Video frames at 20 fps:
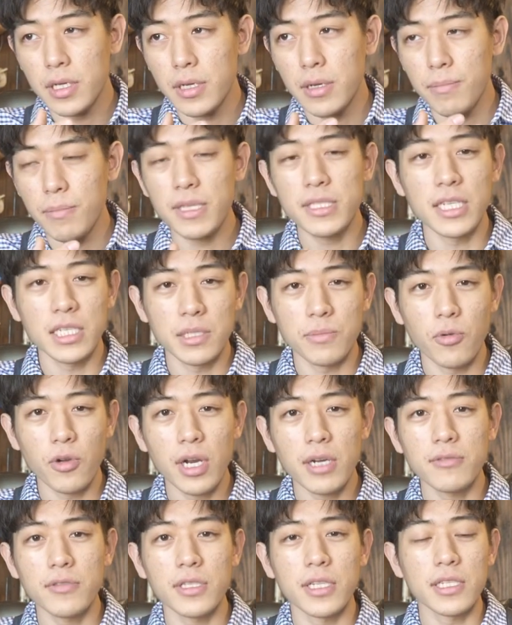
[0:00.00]
うメッセージも
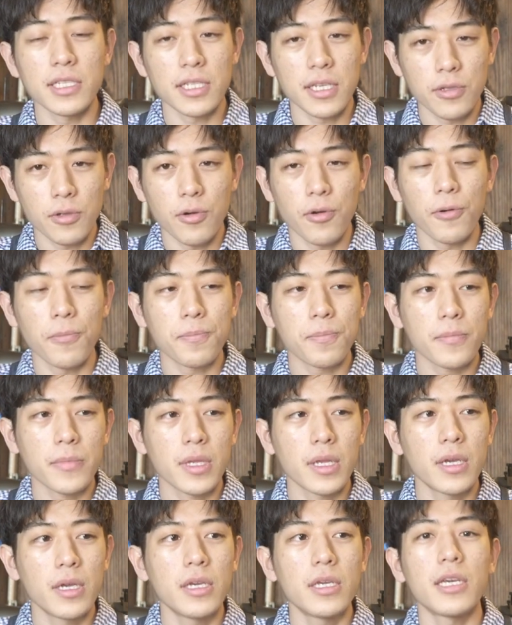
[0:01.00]
らうんですけど、
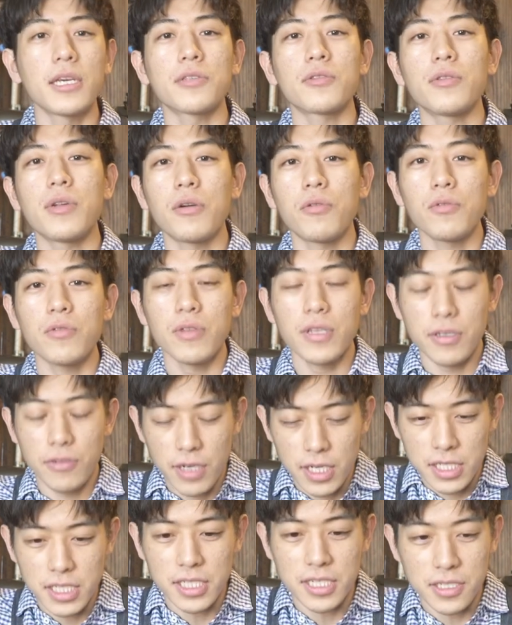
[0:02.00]
いやそれは本当に
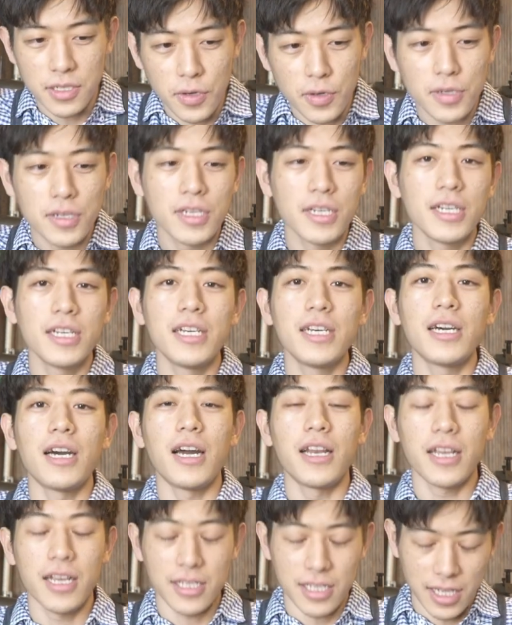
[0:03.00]
嬉しいんですよ。
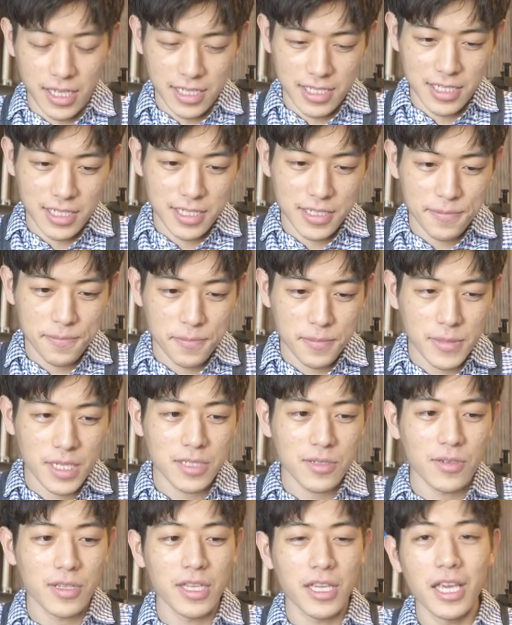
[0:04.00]
ありがたいです。で
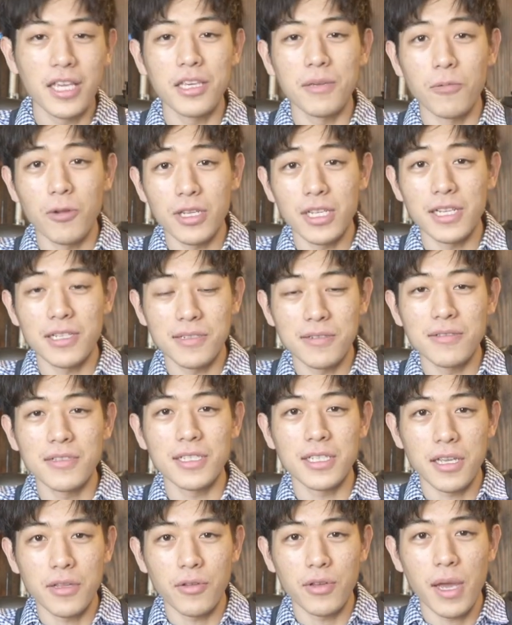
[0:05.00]
それで元気もらったりするんで
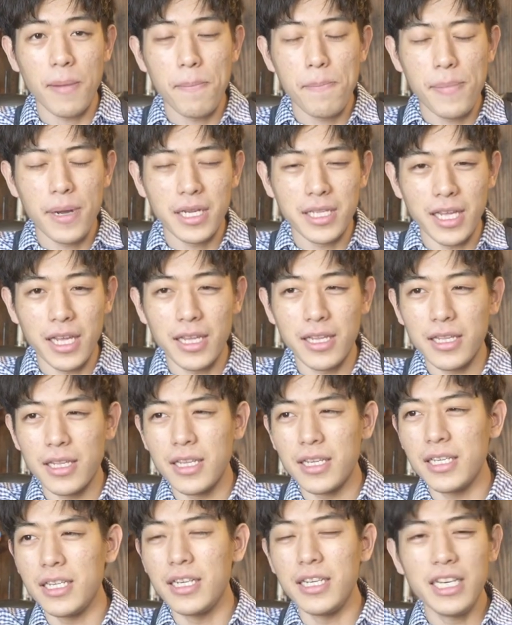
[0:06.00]
すけど、やっぱりね
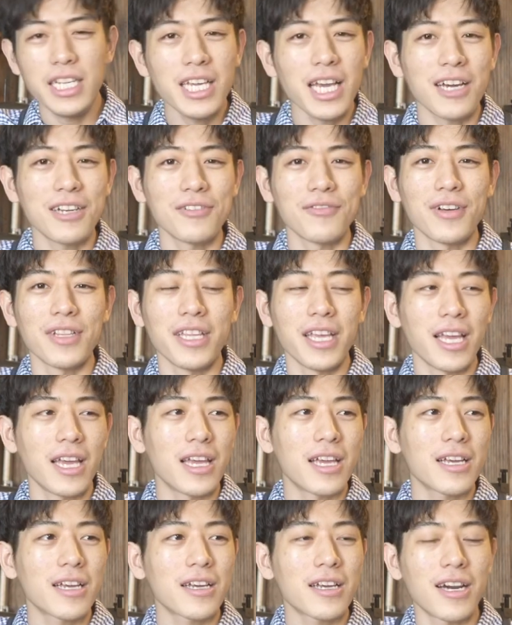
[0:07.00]
リアルはね
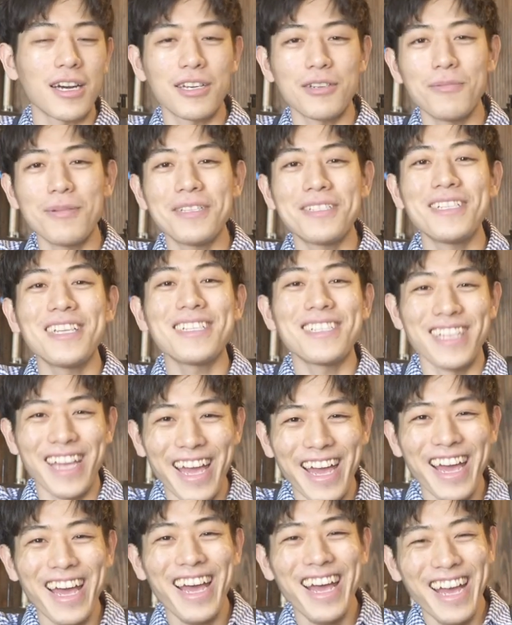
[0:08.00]
格別です
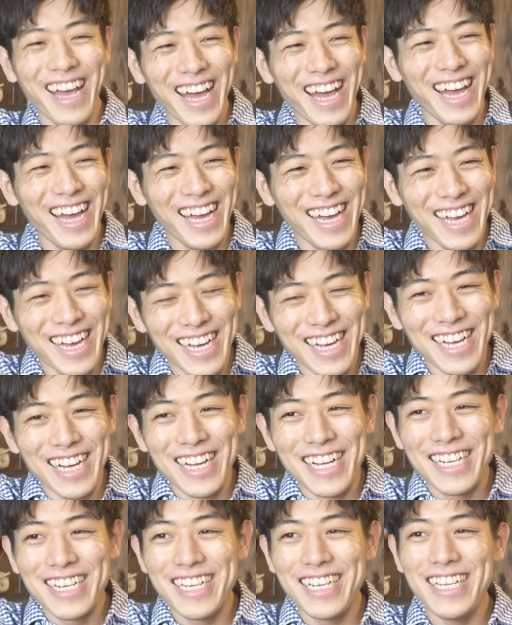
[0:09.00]
ね
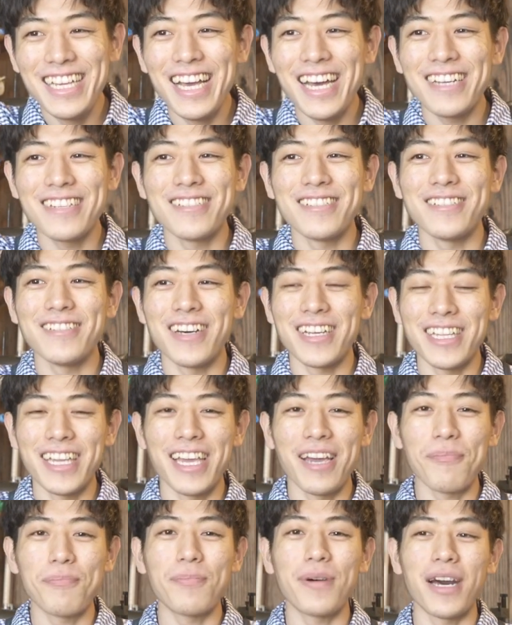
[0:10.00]
リアルはね
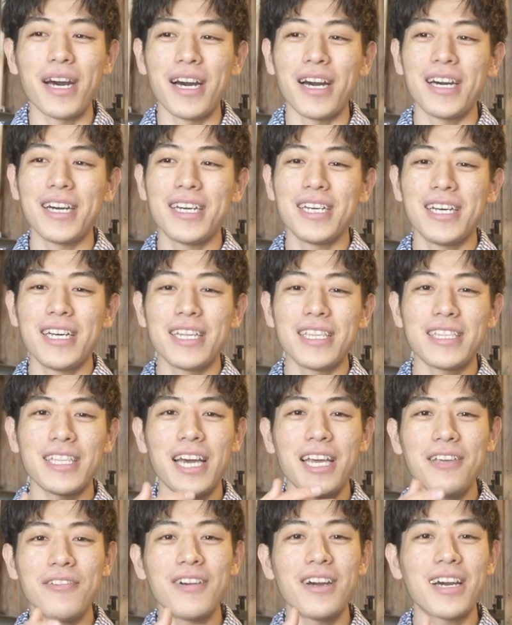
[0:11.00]
やっぱ
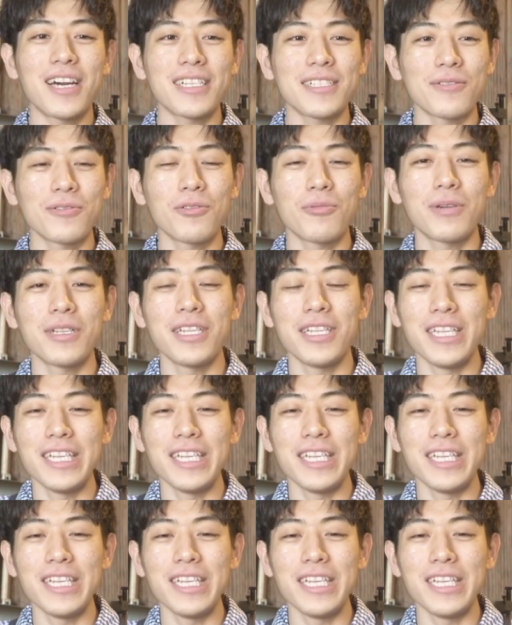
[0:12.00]
対話がその場で